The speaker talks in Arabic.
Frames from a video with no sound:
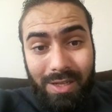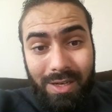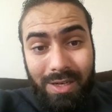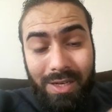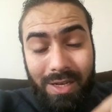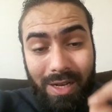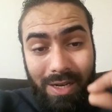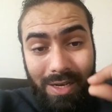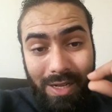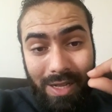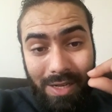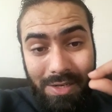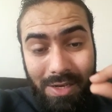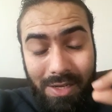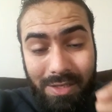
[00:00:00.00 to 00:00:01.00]
اللي
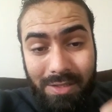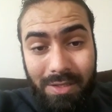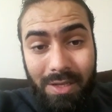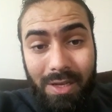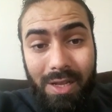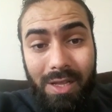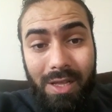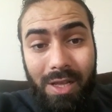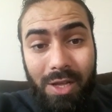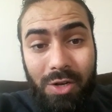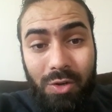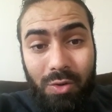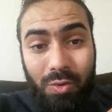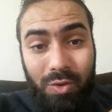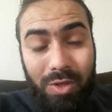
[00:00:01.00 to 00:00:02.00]
راه الناس ديره
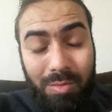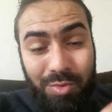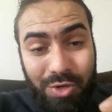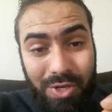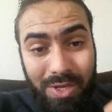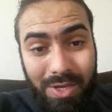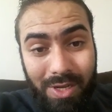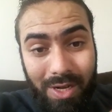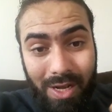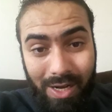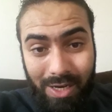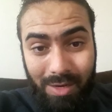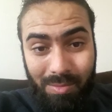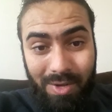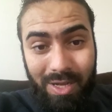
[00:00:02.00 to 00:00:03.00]
انه يمشي
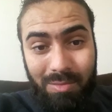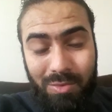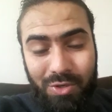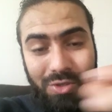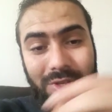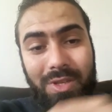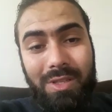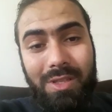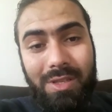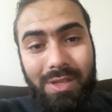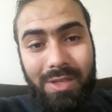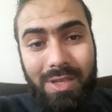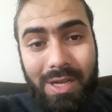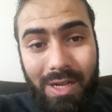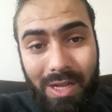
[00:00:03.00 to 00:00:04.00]
يقلع المال من جديد
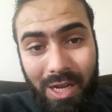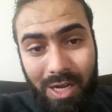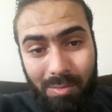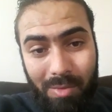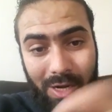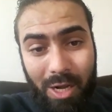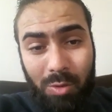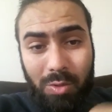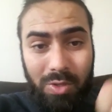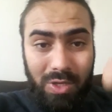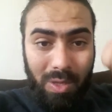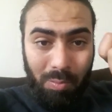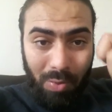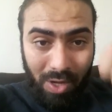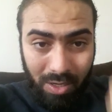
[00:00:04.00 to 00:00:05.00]
يقلع المال عاود
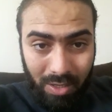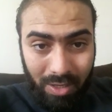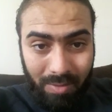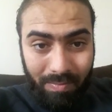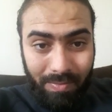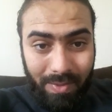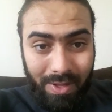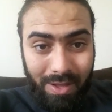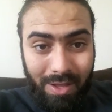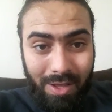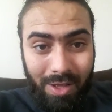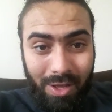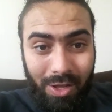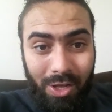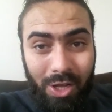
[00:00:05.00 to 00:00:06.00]
يسيباري
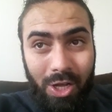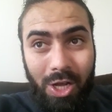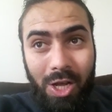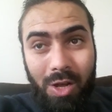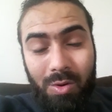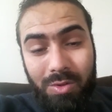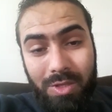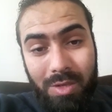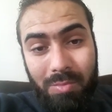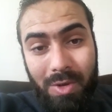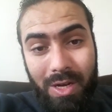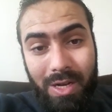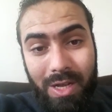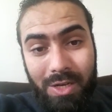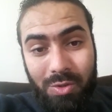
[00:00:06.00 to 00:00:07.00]
عاود
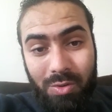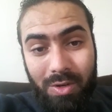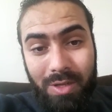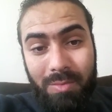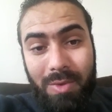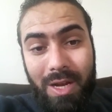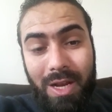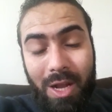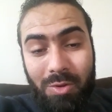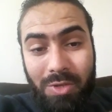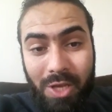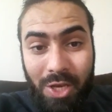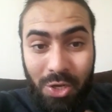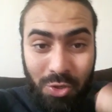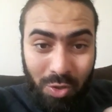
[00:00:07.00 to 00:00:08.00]
يبان له شو يبان له
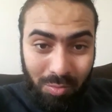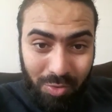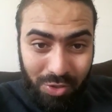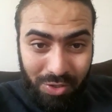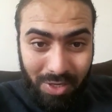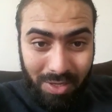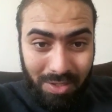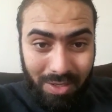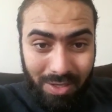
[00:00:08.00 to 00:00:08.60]
عاود يهيجهم من جديد